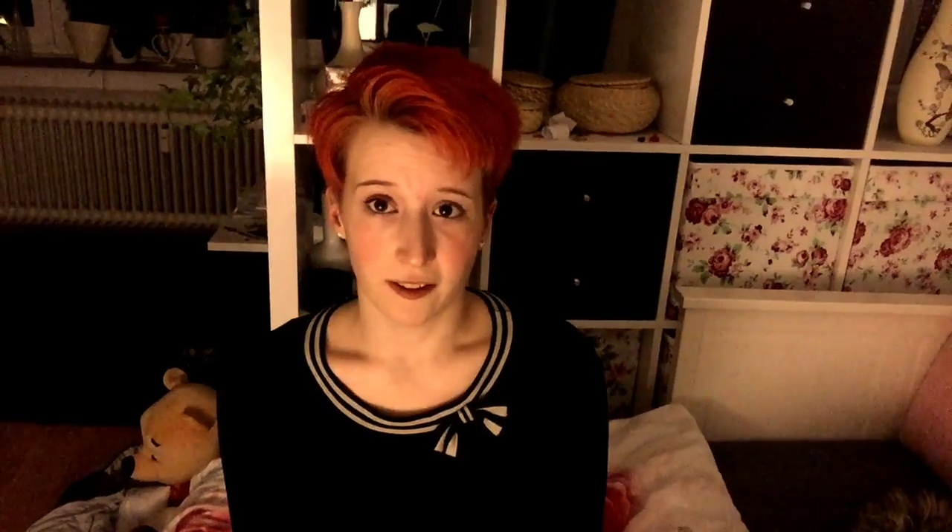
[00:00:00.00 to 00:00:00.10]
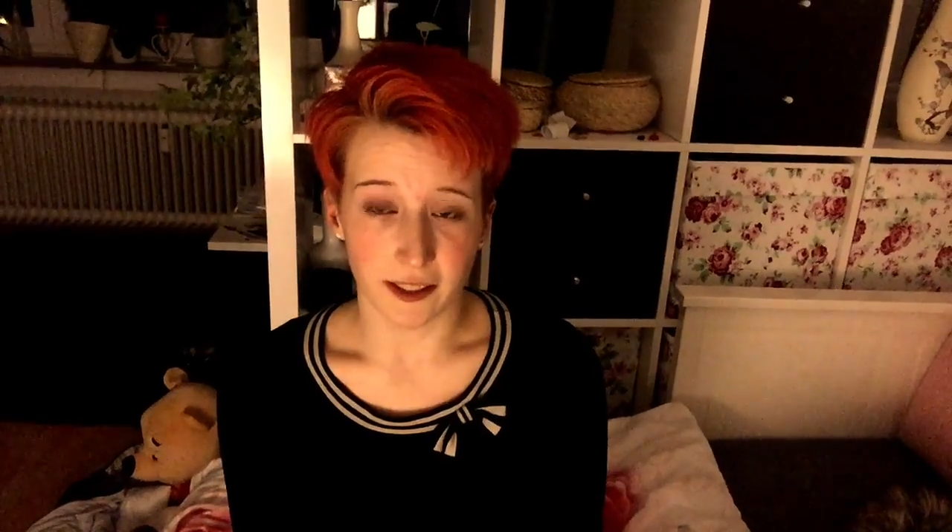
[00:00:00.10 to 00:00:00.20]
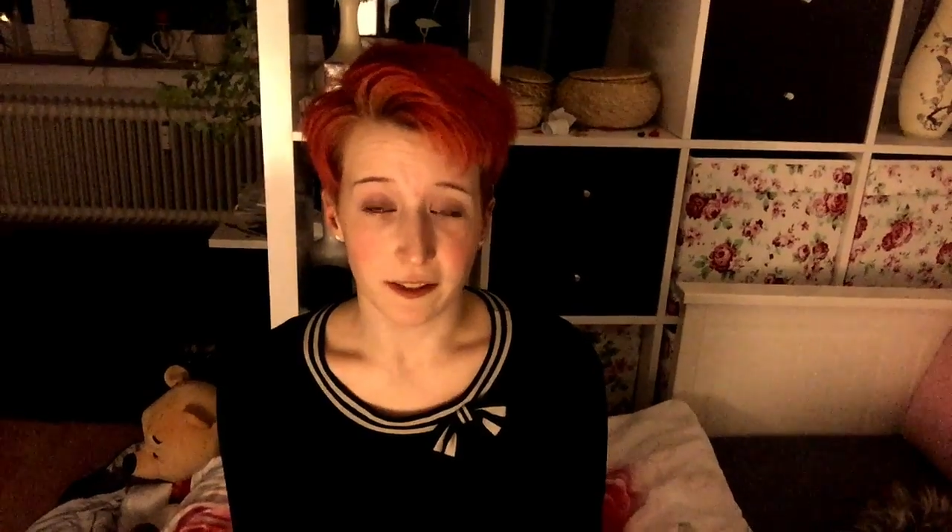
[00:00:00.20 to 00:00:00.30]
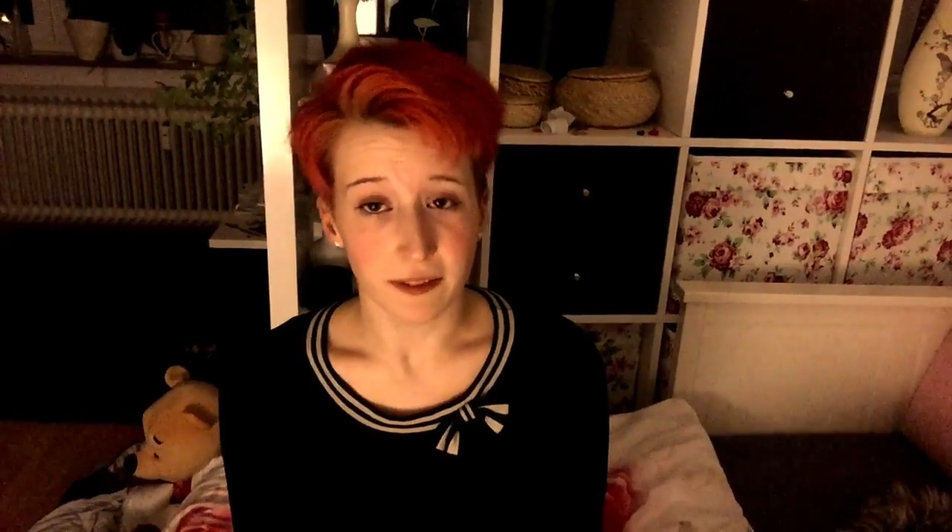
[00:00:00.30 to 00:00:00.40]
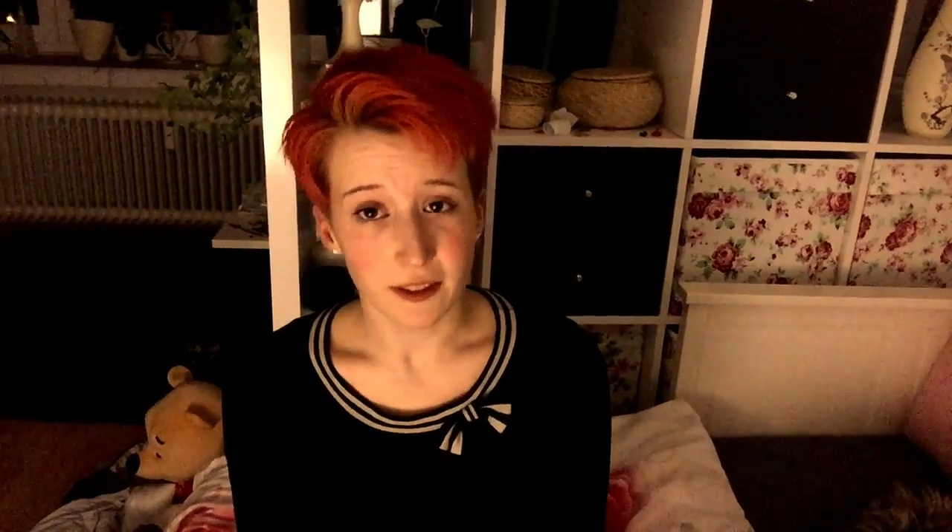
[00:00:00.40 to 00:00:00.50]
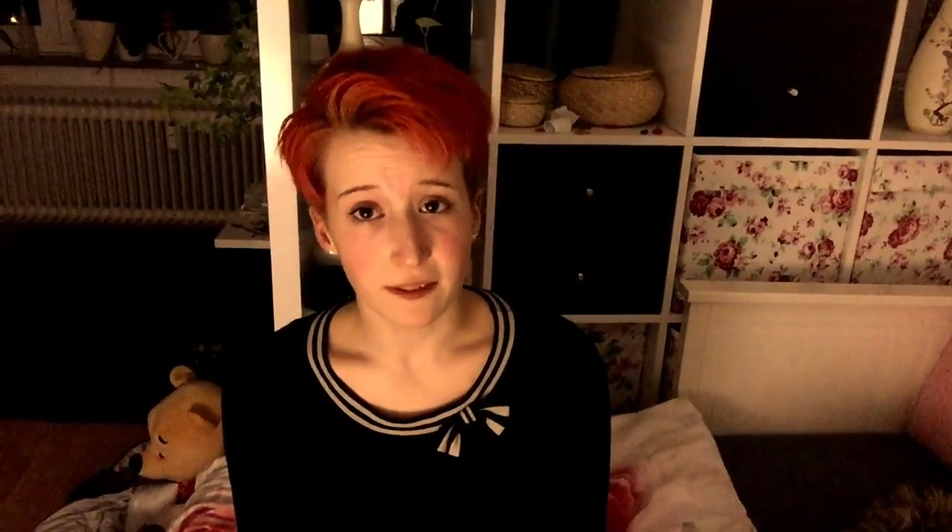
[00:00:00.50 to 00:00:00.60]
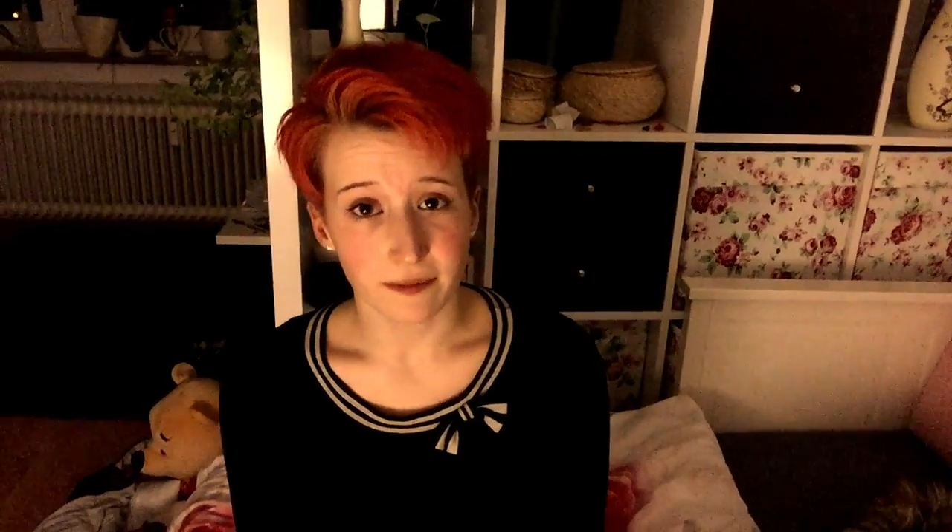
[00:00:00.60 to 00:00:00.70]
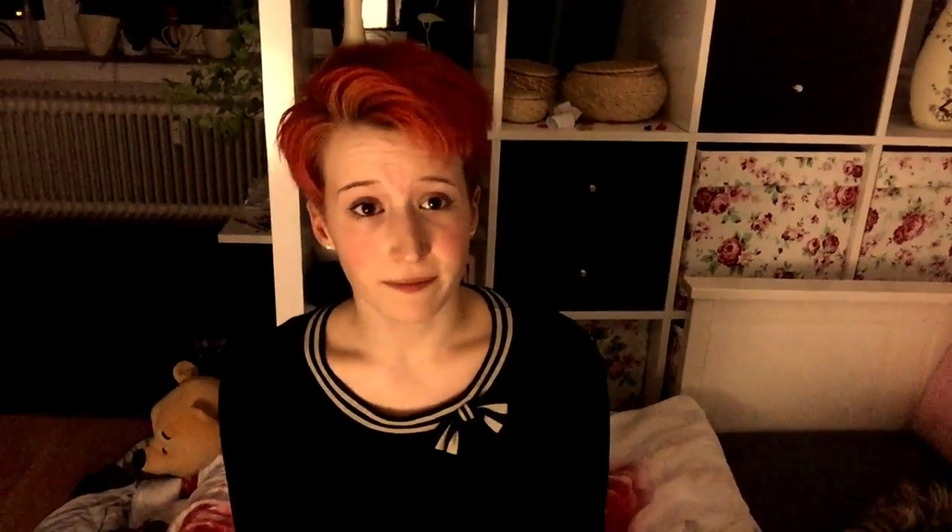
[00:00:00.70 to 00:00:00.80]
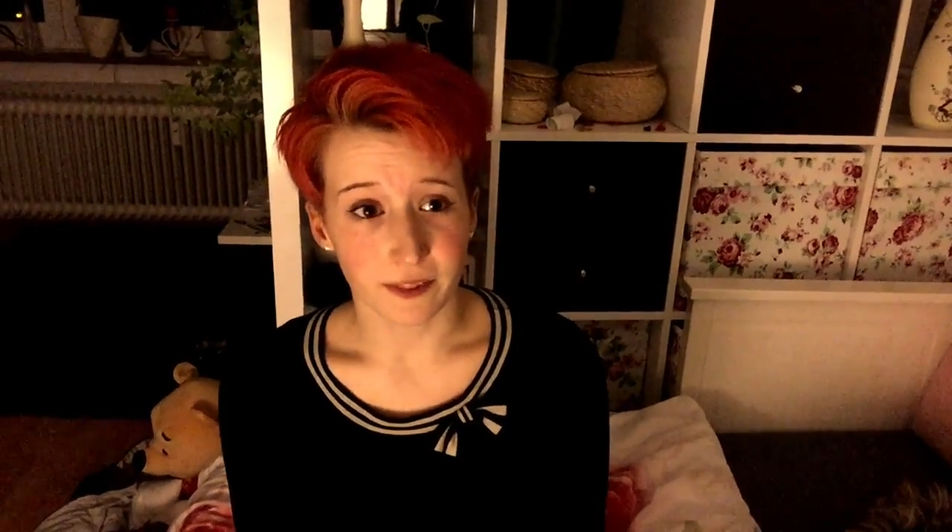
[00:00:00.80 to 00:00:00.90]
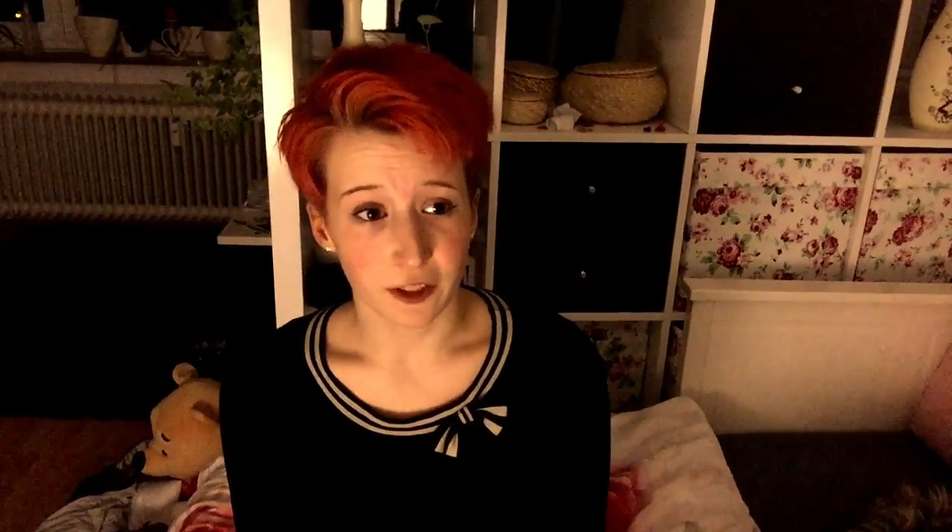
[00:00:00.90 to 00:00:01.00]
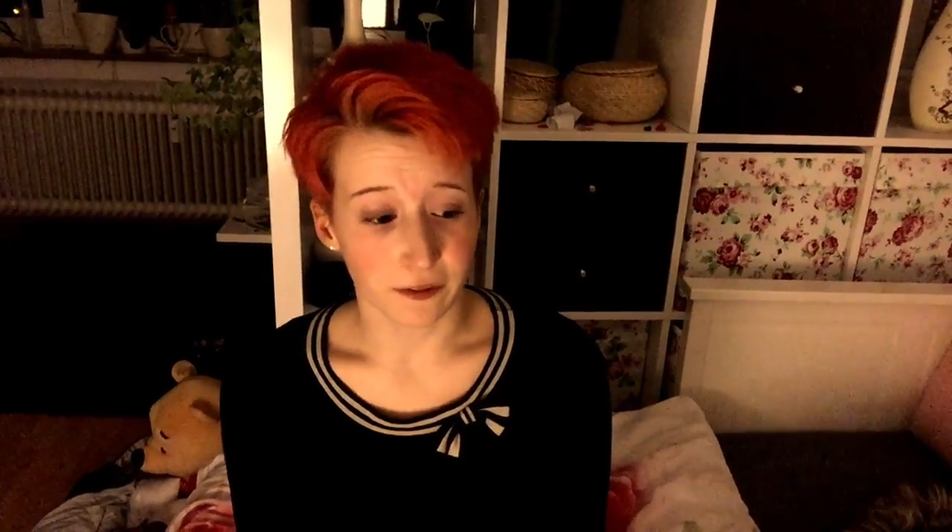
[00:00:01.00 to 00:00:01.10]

nicht wissen.